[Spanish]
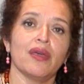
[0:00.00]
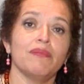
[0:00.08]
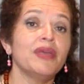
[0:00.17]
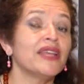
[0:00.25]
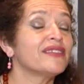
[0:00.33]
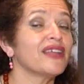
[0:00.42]

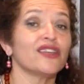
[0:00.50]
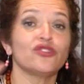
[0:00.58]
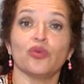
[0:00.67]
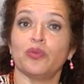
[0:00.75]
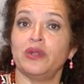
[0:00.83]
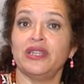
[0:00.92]
Mientras
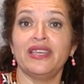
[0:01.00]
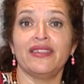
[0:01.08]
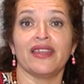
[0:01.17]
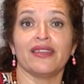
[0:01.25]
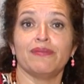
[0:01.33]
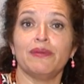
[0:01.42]
sus
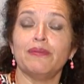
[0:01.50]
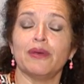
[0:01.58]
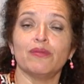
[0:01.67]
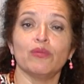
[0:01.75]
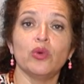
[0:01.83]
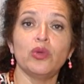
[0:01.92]
líderes
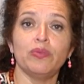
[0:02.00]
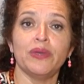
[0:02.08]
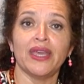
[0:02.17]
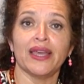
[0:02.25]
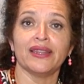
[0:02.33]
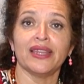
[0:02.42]
viven muy
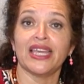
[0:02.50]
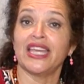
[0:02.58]
bien